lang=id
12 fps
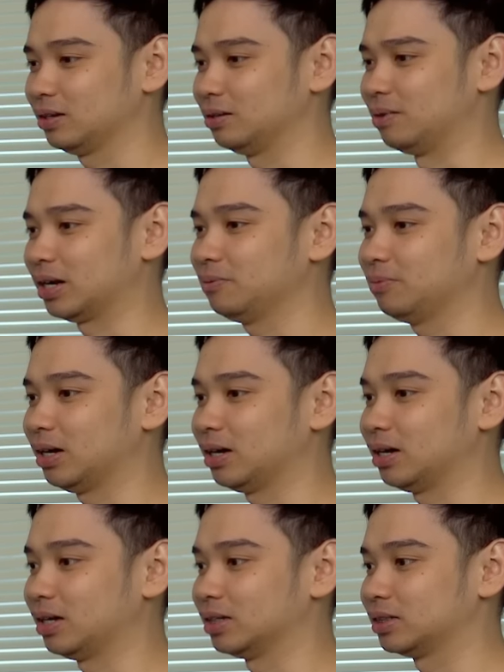Kemarin
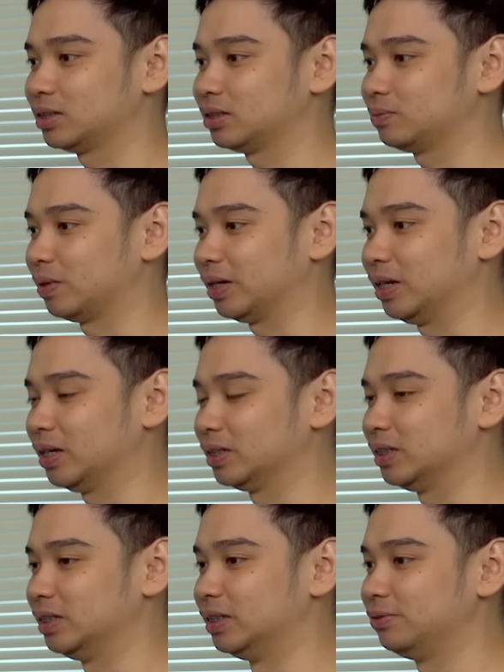pas pergi ke
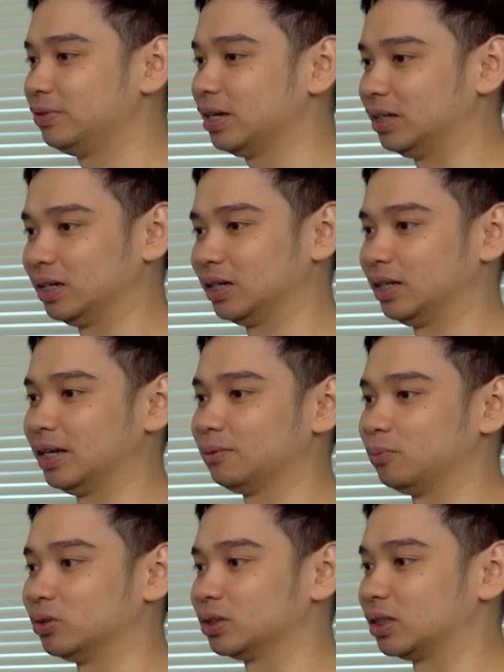CGV ada
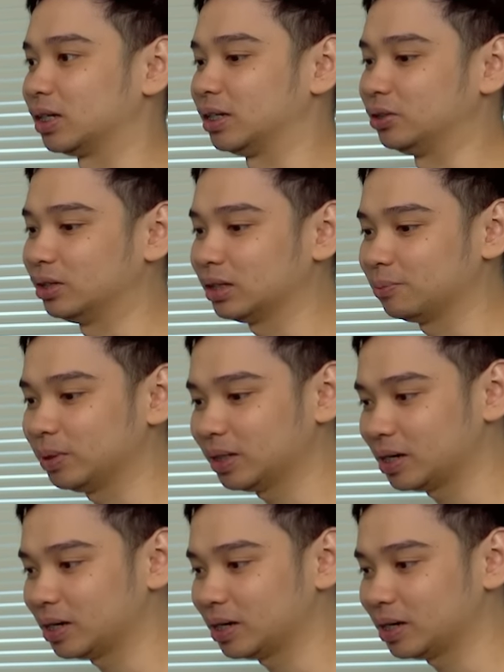ngelihat posternya juga, tapi